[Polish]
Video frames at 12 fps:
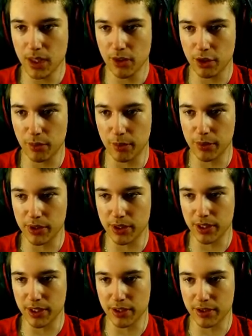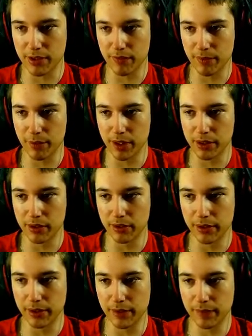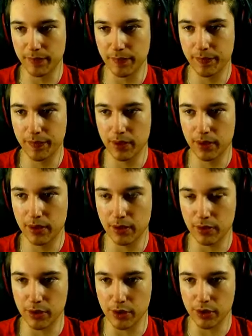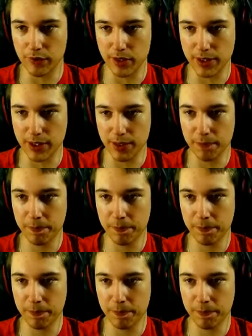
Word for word: Trzeba będzie zaraz się wybrać do tych, do naszej wioski.